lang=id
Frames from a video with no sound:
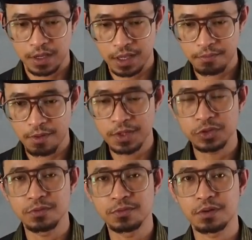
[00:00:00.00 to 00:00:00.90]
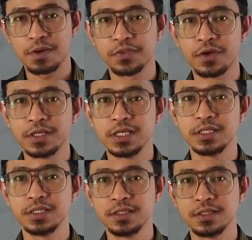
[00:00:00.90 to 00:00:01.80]
Maka momentum Ramadan
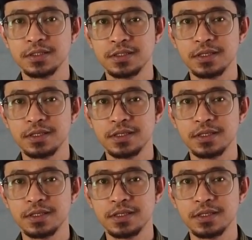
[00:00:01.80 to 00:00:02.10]
ini,